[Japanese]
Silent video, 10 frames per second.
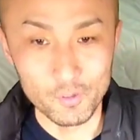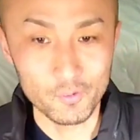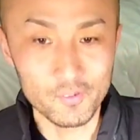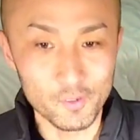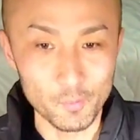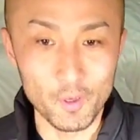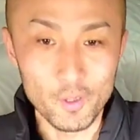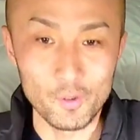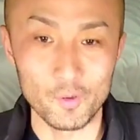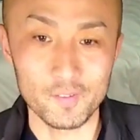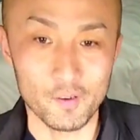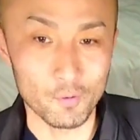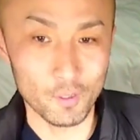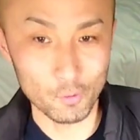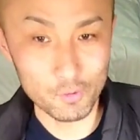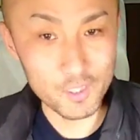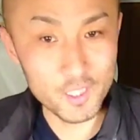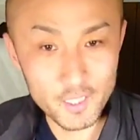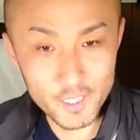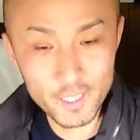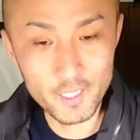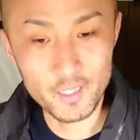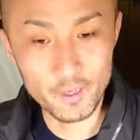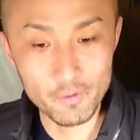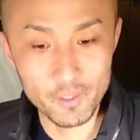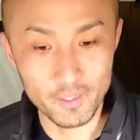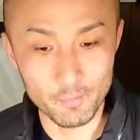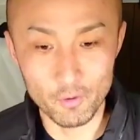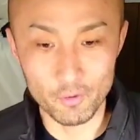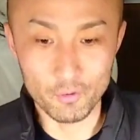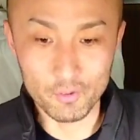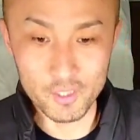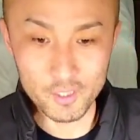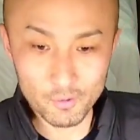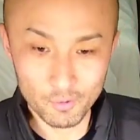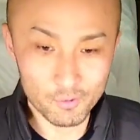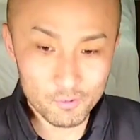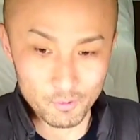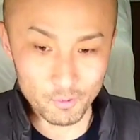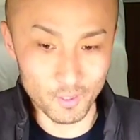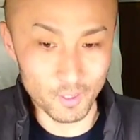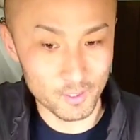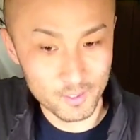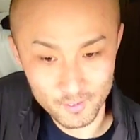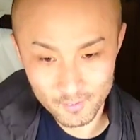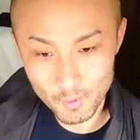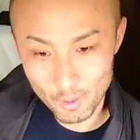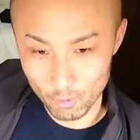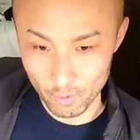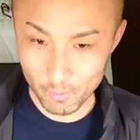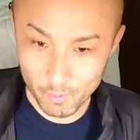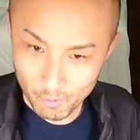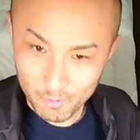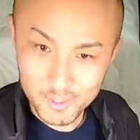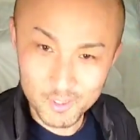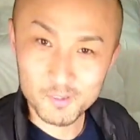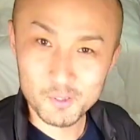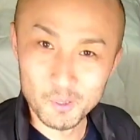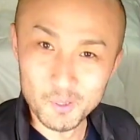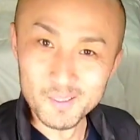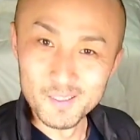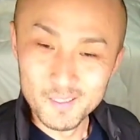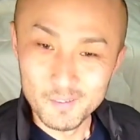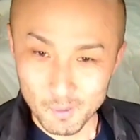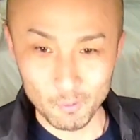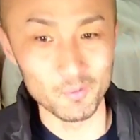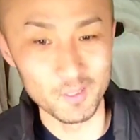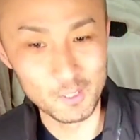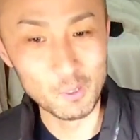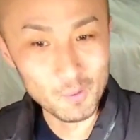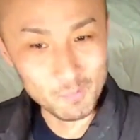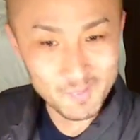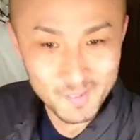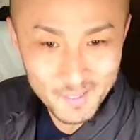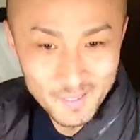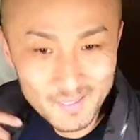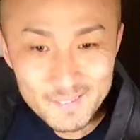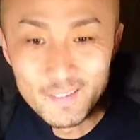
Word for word: 4つのポケット。さあ、これはどちらに、え手を入れてもよろしいというような感じです。まあ、これでもよろしいでしょう。まあ、こんな人はいませんが。